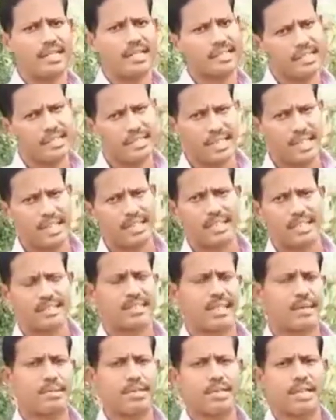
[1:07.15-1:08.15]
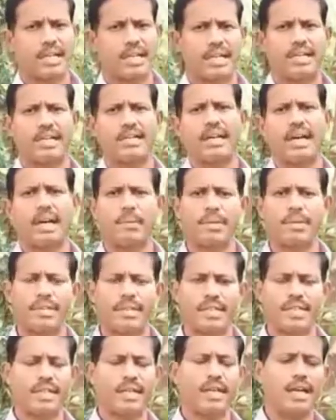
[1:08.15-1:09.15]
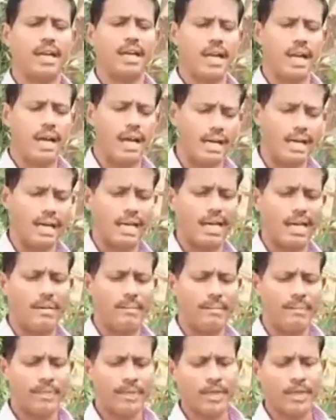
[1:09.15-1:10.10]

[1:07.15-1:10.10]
இது இந்த நேரத்தில் சாப்பிடுங்க அப்படின்ட்டு ஆனால்